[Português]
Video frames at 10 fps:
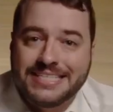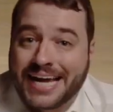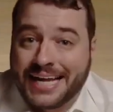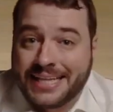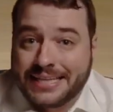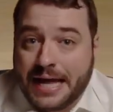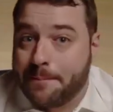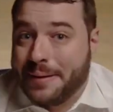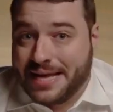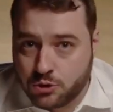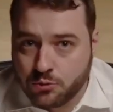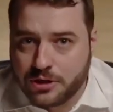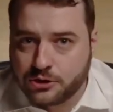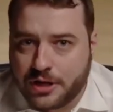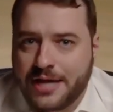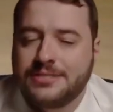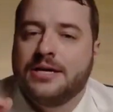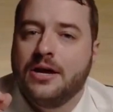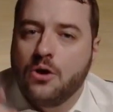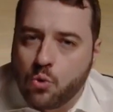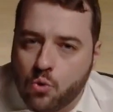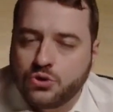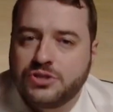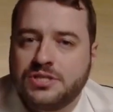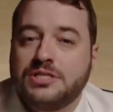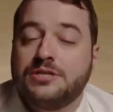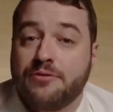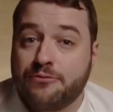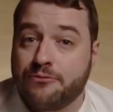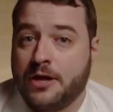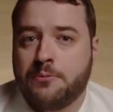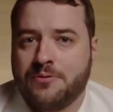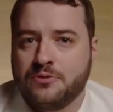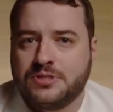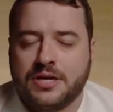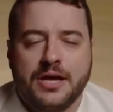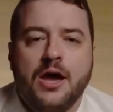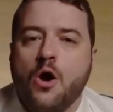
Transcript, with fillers: Você quer tentar PSU Minas Gerais? O curso extensivo é feito para você.